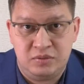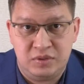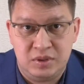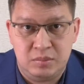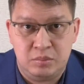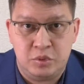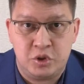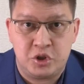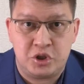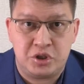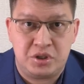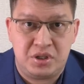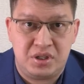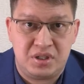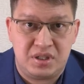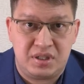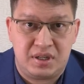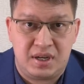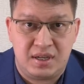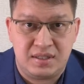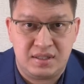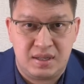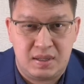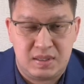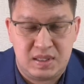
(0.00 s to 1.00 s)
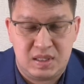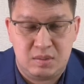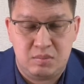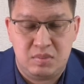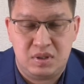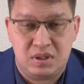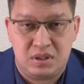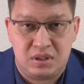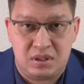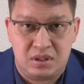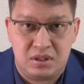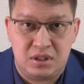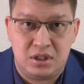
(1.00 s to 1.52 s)
вы можете заказать
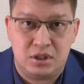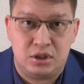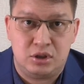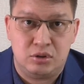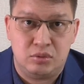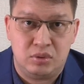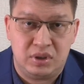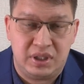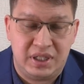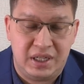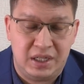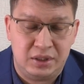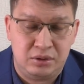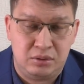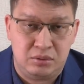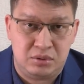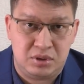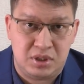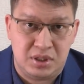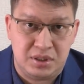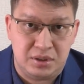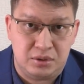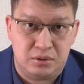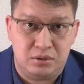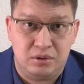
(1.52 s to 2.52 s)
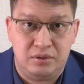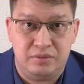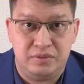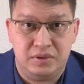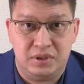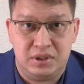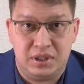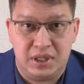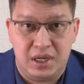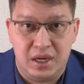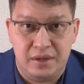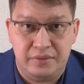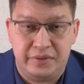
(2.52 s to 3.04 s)
себе кредитную карту Тинькофф
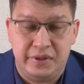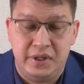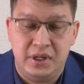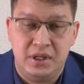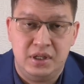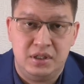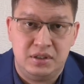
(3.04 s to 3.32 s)
Drive –